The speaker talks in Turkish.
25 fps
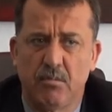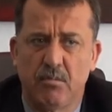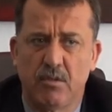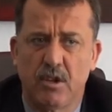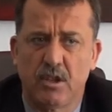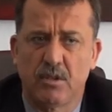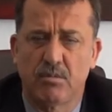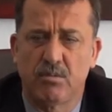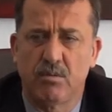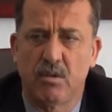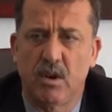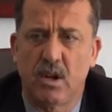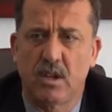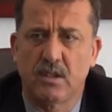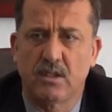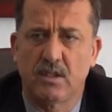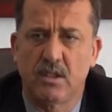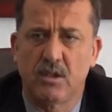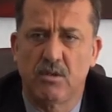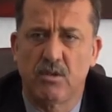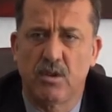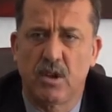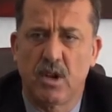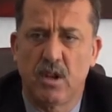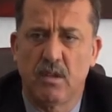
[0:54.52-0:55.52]
Biz bu
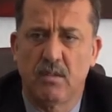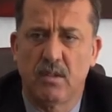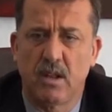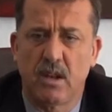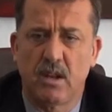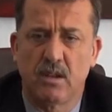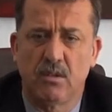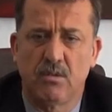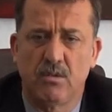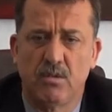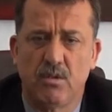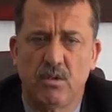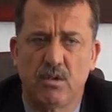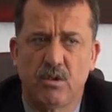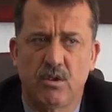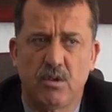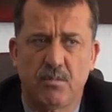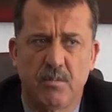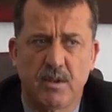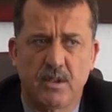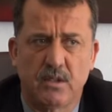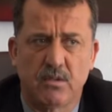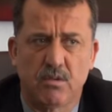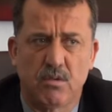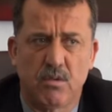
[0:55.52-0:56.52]
asli görevlerin
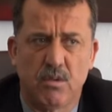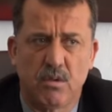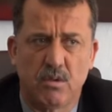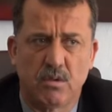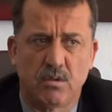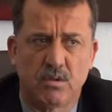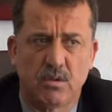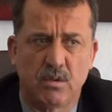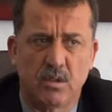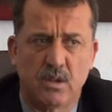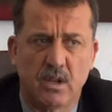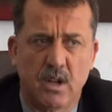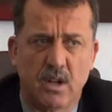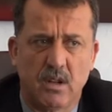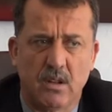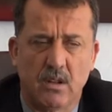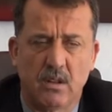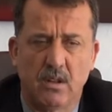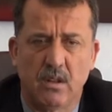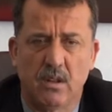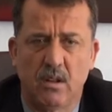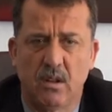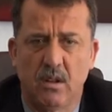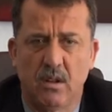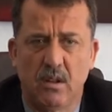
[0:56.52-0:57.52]
yürütülmesi konusunda
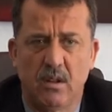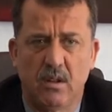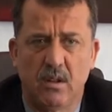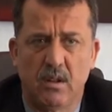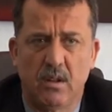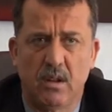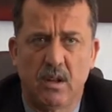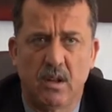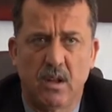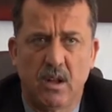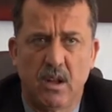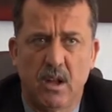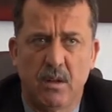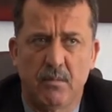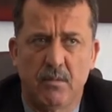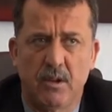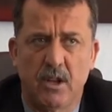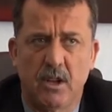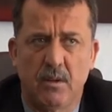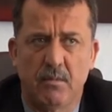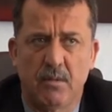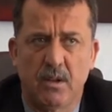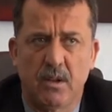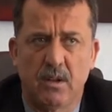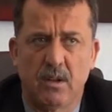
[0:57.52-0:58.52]

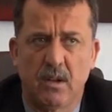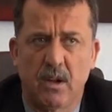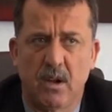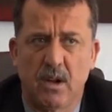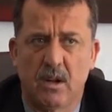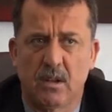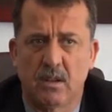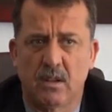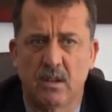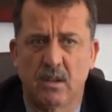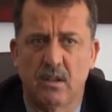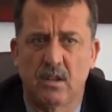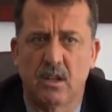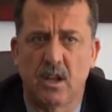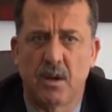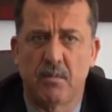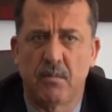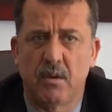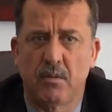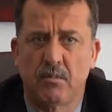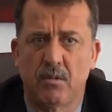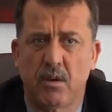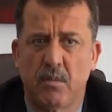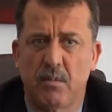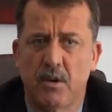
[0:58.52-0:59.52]
hemen hemen artık
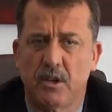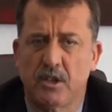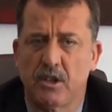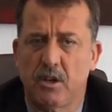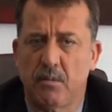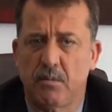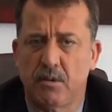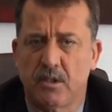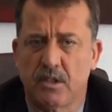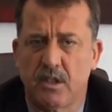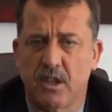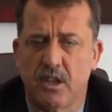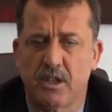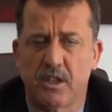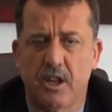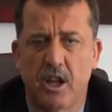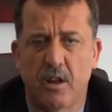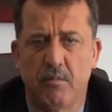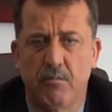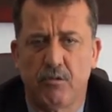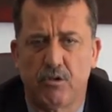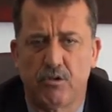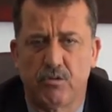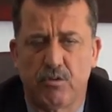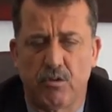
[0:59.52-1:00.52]
tamamlama aşamasına
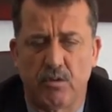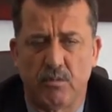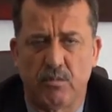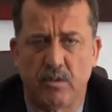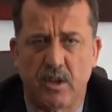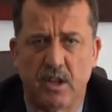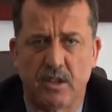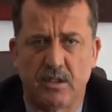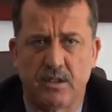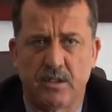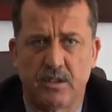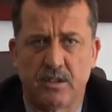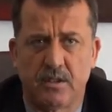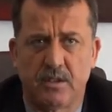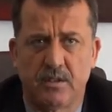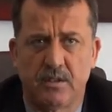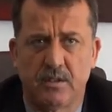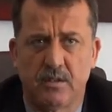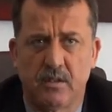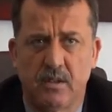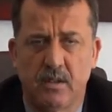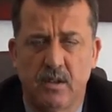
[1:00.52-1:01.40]
gelmiş durumdayız.